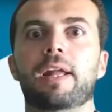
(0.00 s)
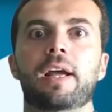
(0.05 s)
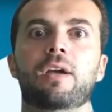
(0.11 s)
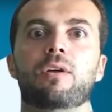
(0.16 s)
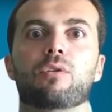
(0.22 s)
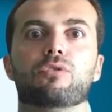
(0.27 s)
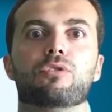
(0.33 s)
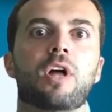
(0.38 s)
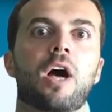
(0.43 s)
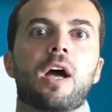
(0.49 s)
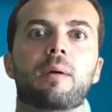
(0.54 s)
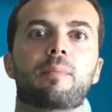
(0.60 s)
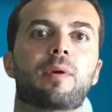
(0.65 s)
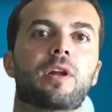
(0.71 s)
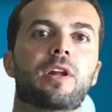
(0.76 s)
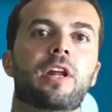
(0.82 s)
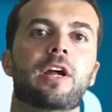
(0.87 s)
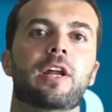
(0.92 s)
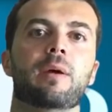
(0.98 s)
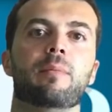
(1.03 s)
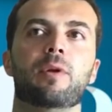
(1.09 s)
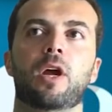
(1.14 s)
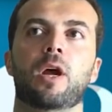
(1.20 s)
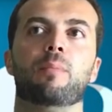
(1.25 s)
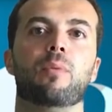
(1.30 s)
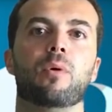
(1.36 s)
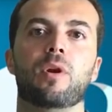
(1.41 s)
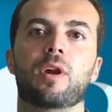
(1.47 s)
الحلو الضخم اللي نحن
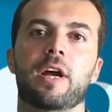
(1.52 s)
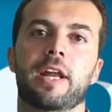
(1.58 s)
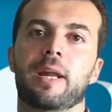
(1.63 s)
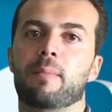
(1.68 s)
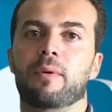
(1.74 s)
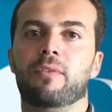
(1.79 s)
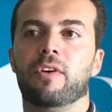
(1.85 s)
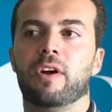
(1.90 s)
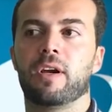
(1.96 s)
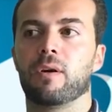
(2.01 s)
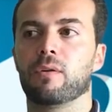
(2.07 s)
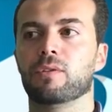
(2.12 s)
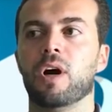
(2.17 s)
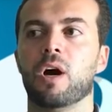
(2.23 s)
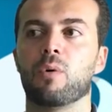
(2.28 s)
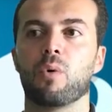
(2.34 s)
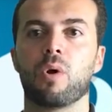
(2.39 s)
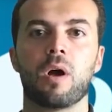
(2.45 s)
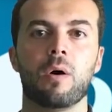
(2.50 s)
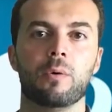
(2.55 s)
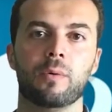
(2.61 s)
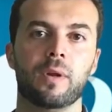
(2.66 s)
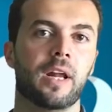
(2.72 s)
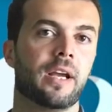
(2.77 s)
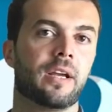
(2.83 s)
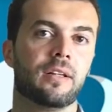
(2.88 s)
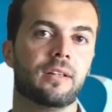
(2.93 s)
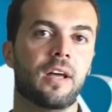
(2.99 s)
بنحبه اللي احنا بنفكر ظهره قوي
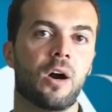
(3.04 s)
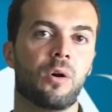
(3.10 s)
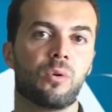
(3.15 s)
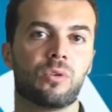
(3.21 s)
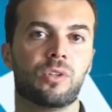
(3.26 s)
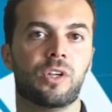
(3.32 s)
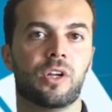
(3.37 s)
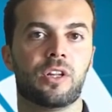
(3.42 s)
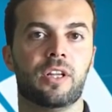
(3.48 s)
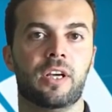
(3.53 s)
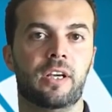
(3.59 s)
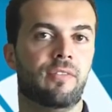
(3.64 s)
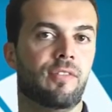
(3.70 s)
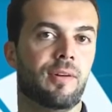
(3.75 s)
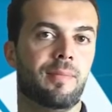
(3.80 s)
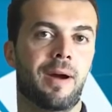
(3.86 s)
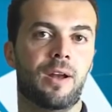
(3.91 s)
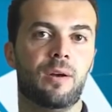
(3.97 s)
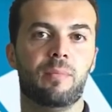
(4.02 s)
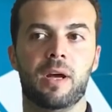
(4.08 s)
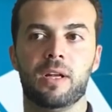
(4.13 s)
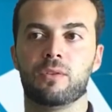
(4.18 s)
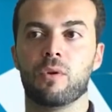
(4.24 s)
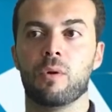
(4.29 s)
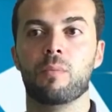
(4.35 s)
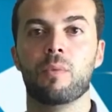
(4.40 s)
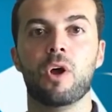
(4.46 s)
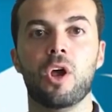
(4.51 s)
ولكن ظهره كتير ضعيف
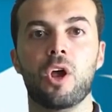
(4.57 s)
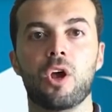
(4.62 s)
لمعلوماتكم